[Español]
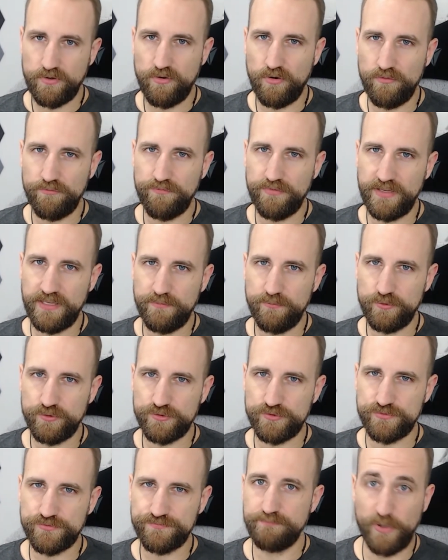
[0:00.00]

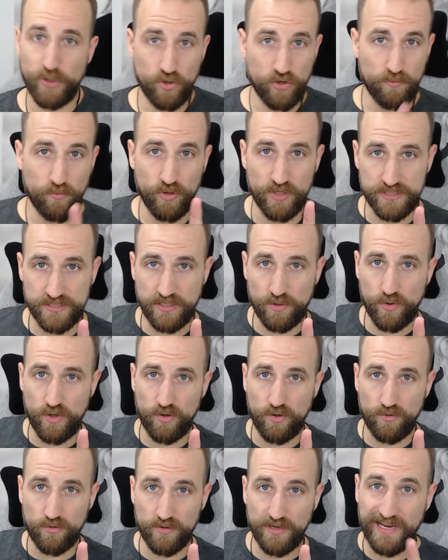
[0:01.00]
Confiemos. Pero como desde
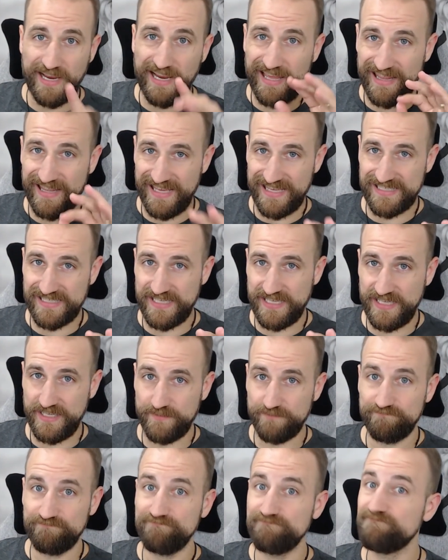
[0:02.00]
luego quede
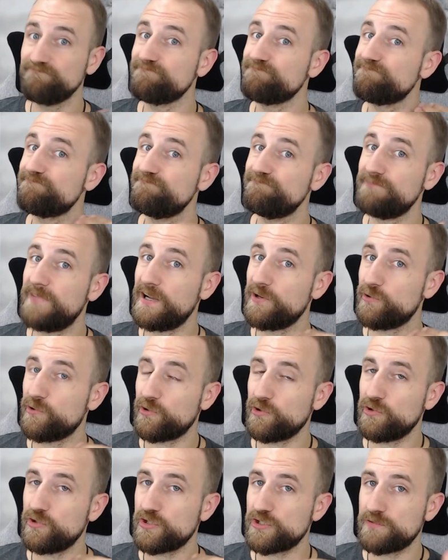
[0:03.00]
así,
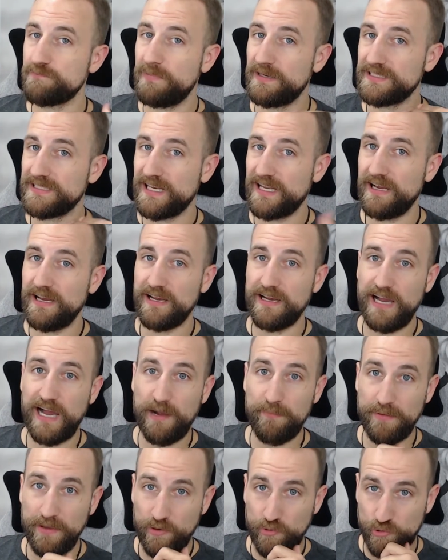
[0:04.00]
Manor Lords pasará
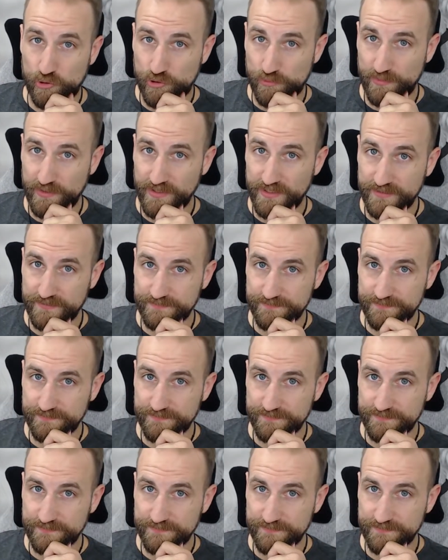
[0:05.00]
a mejor vida.